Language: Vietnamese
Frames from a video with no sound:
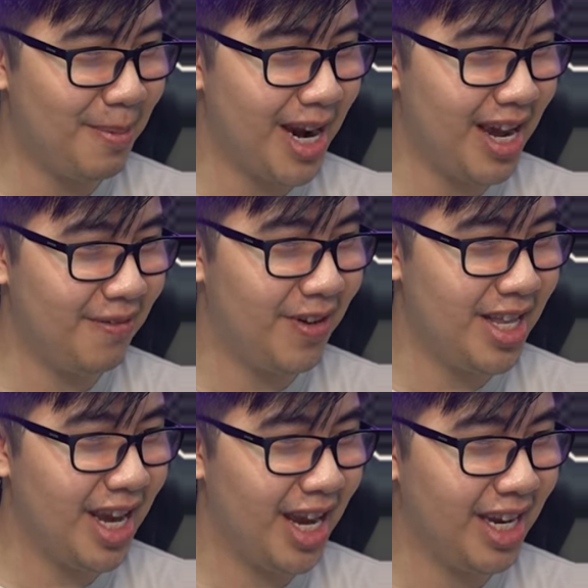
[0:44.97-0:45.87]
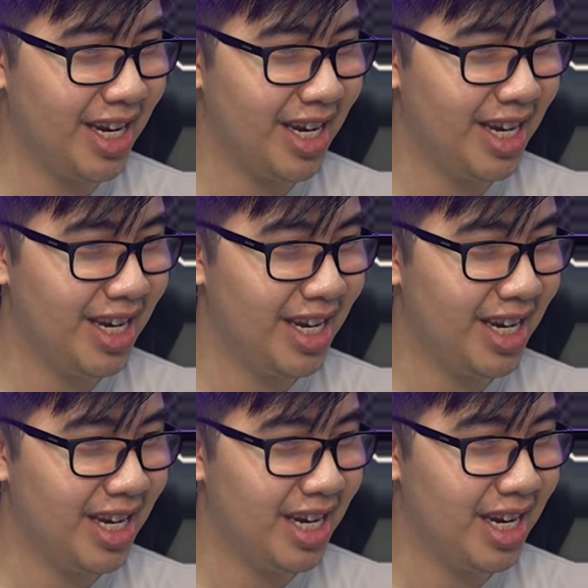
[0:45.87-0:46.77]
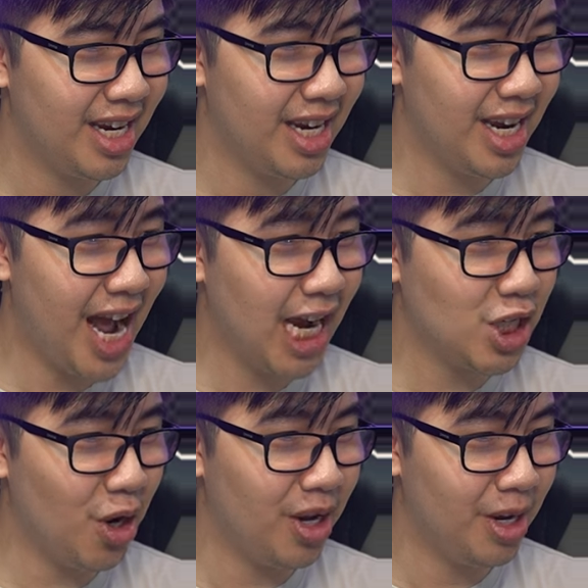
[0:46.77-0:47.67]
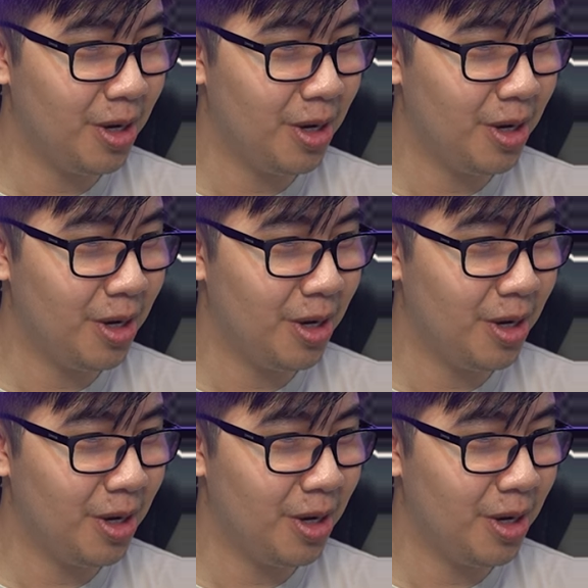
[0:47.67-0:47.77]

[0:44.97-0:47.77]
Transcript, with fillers: các bạn ạ, vẫn nhanh. Nghìn hai rồi.